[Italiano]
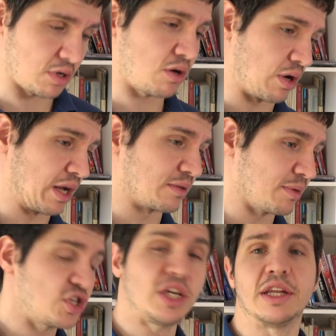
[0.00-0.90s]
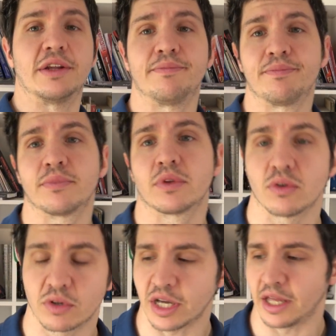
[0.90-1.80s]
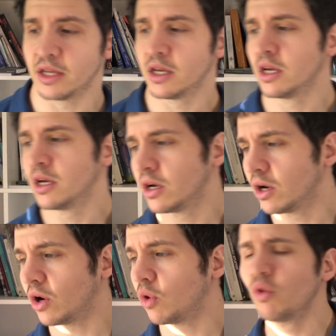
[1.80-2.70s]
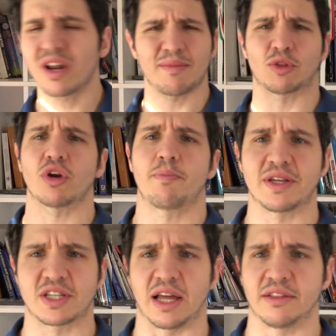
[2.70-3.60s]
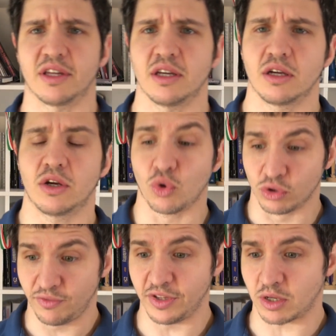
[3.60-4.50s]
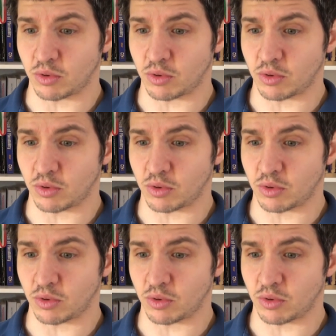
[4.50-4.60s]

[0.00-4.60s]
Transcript: con la lat machine, ok? Un rematore pesante condivide